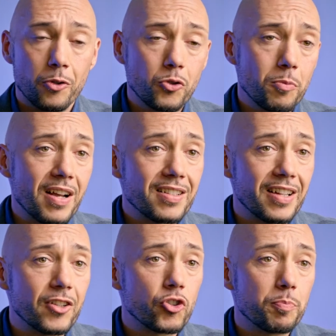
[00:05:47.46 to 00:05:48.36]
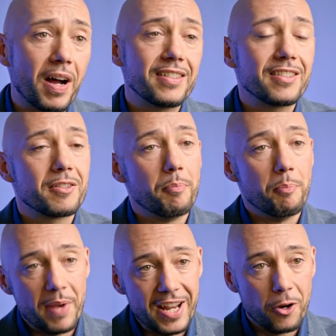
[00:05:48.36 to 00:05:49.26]
Und du machst entspannt
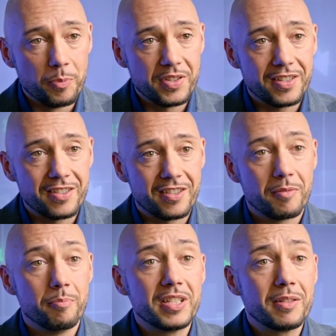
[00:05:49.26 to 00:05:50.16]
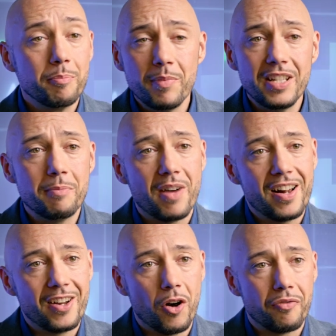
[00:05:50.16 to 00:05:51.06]
mehr Umsatz mit
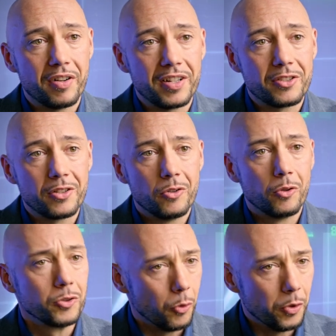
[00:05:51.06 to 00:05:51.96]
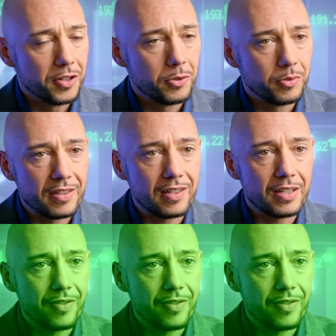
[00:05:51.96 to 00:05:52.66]
minimalen Aufwand und ohne zusätzliches